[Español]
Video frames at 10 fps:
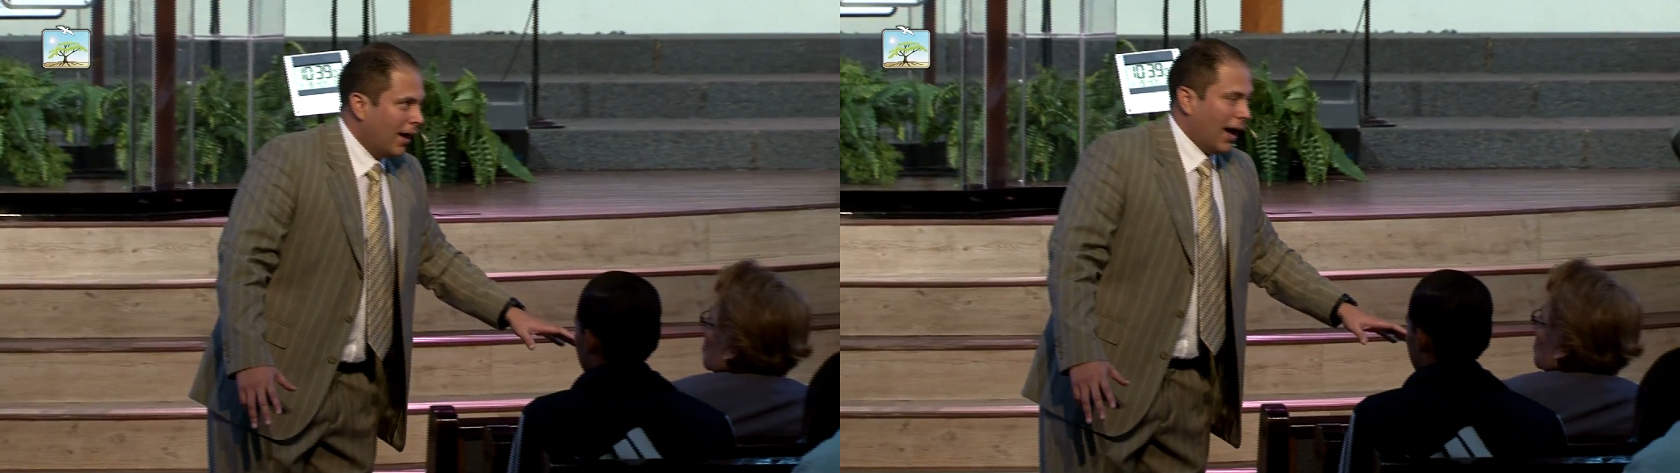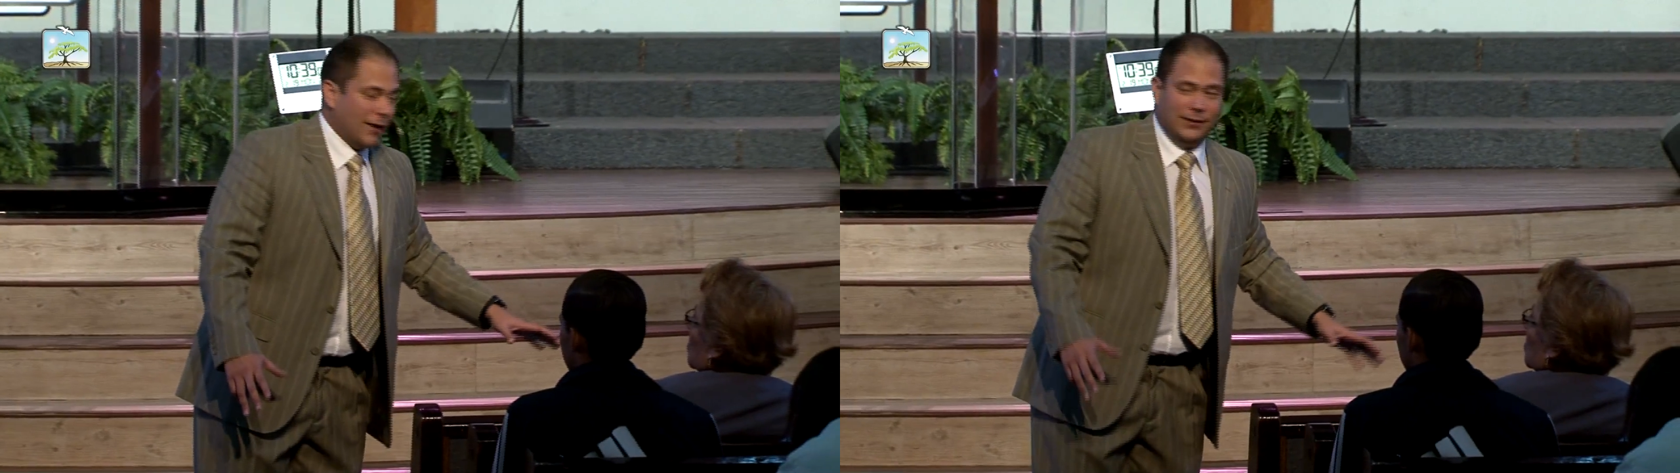
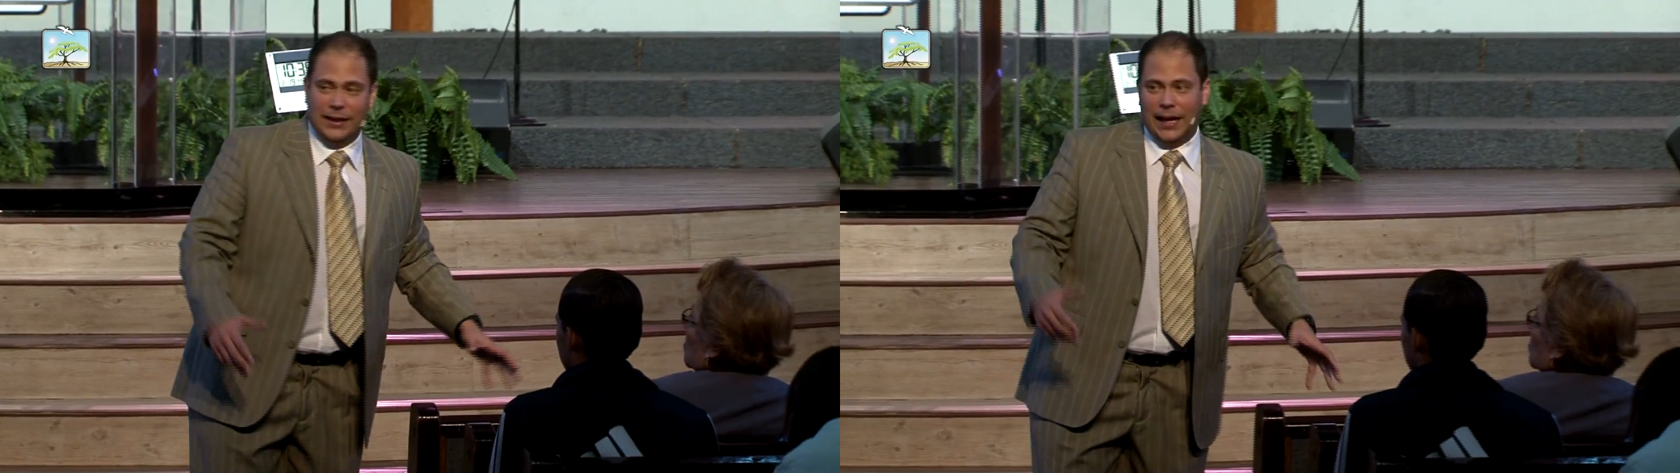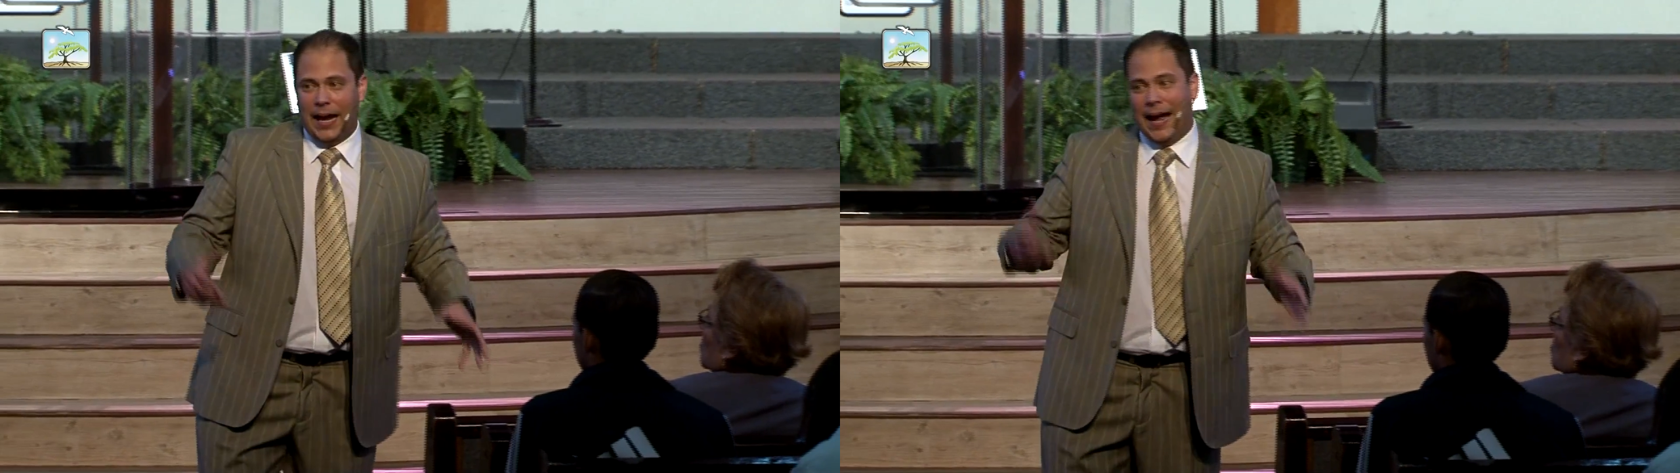
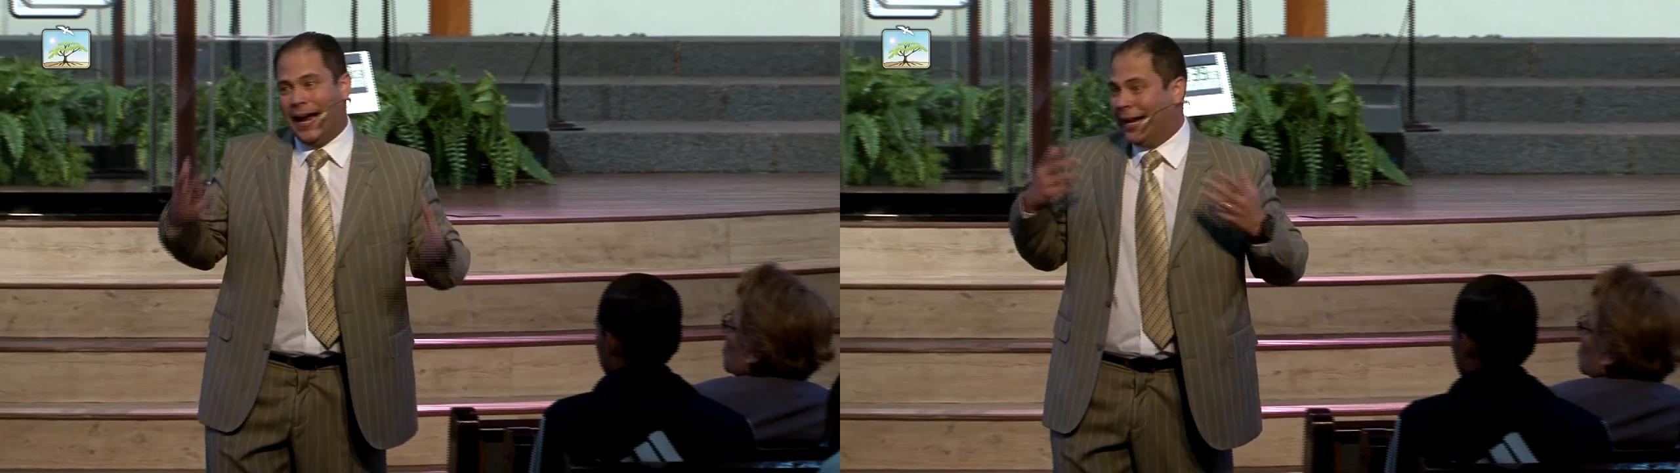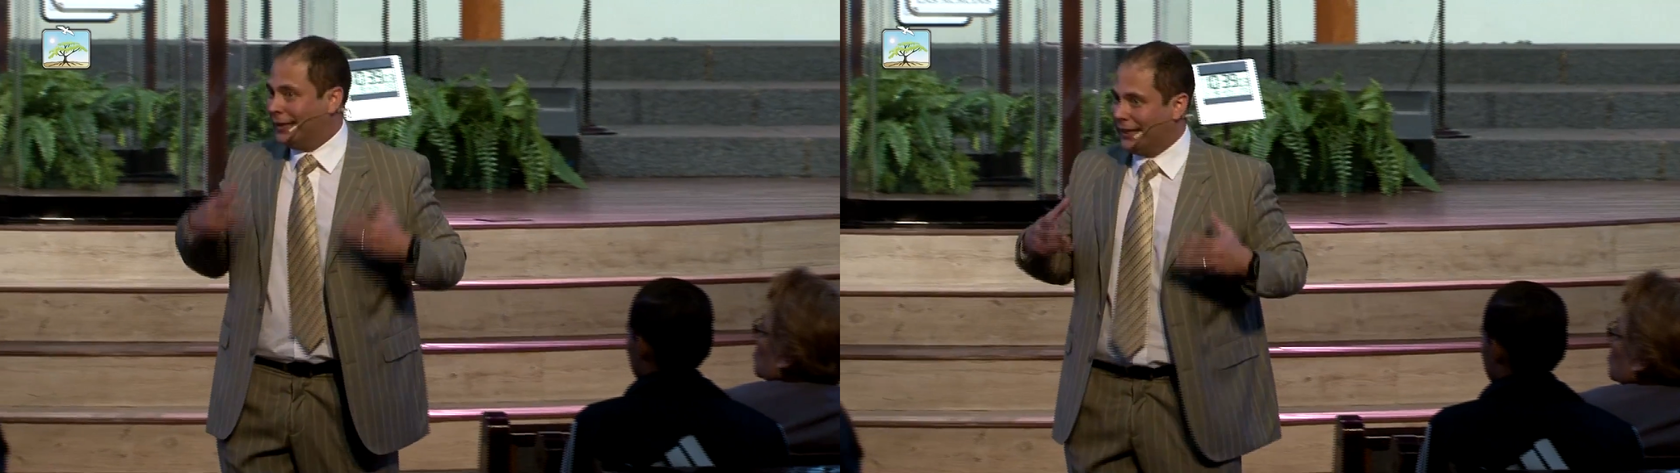Así que la
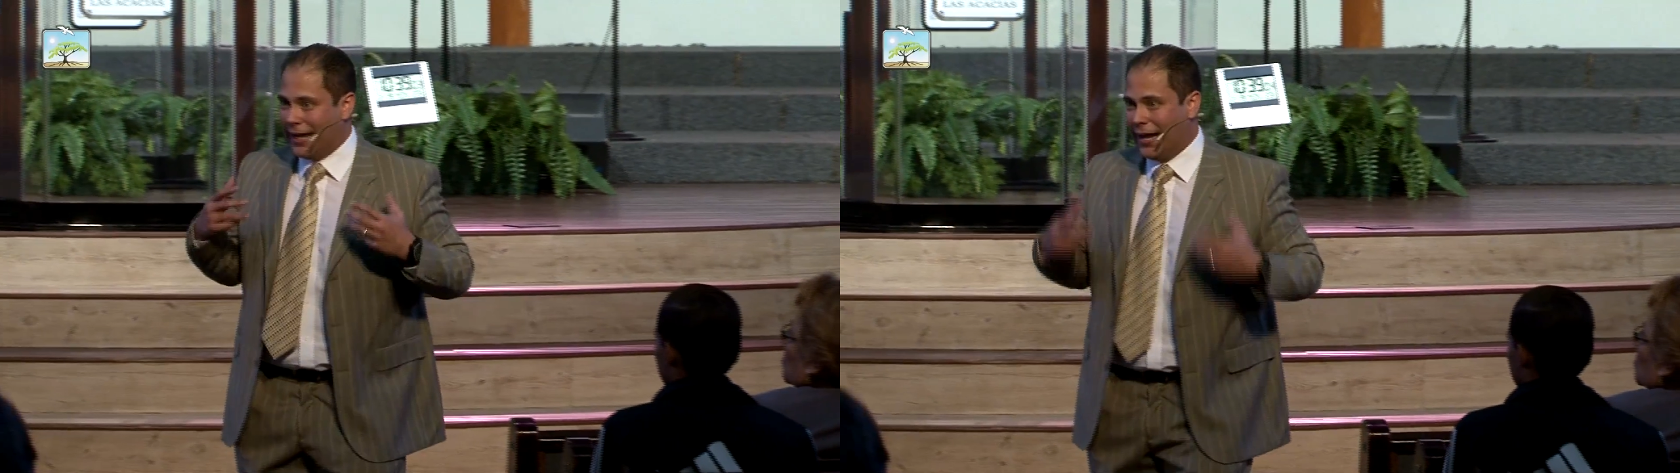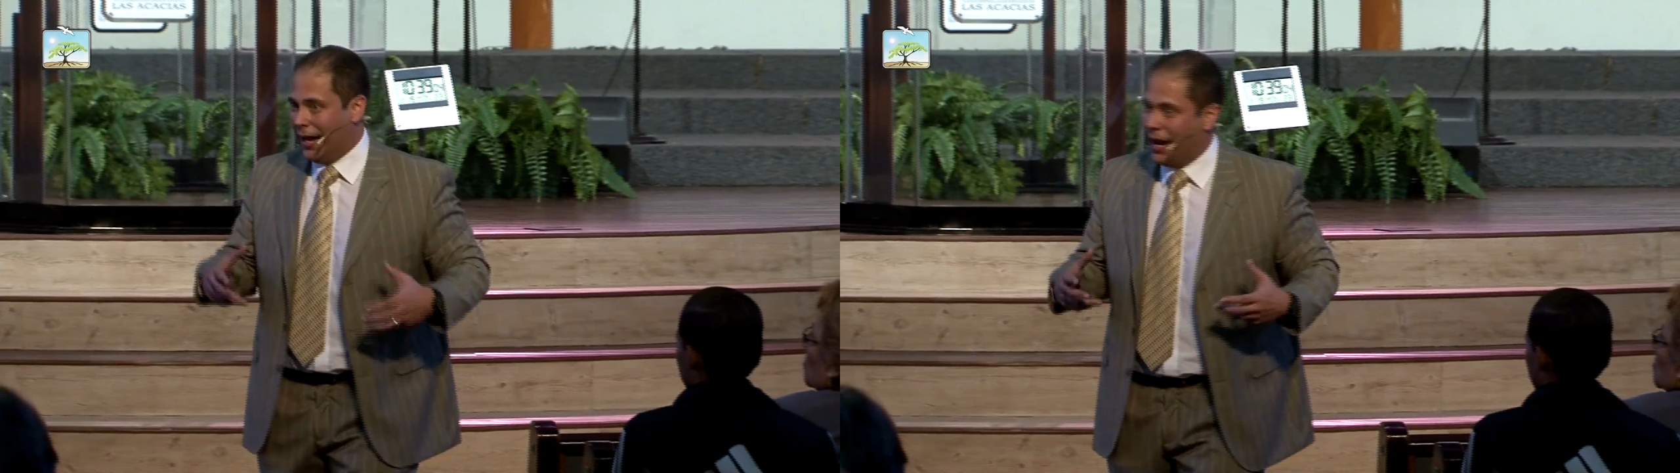
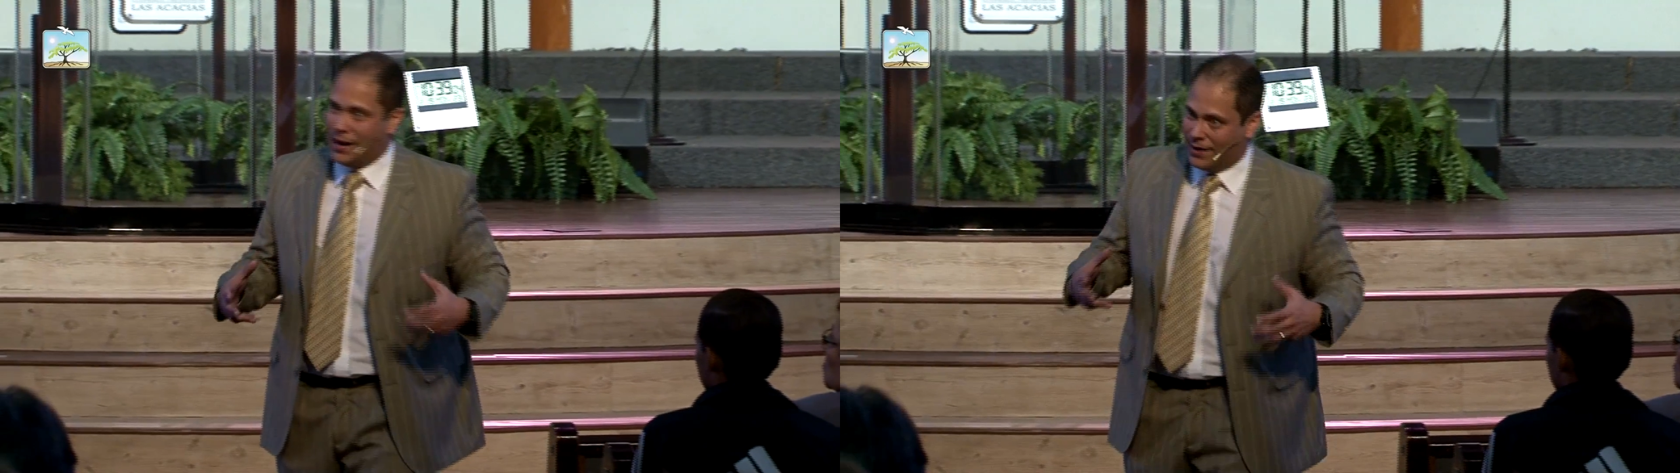genética de